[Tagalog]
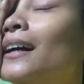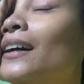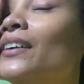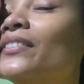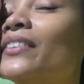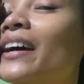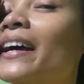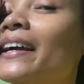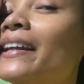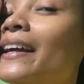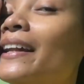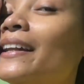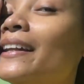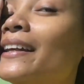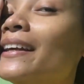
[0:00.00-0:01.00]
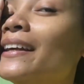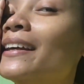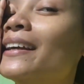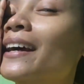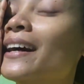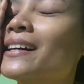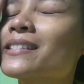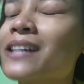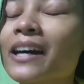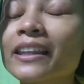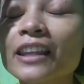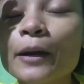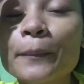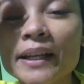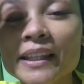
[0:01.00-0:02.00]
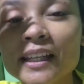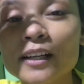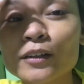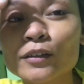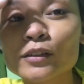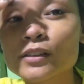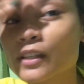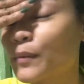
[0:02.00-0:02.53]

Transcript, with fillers: Finally, ano ang sakit ng mata ko.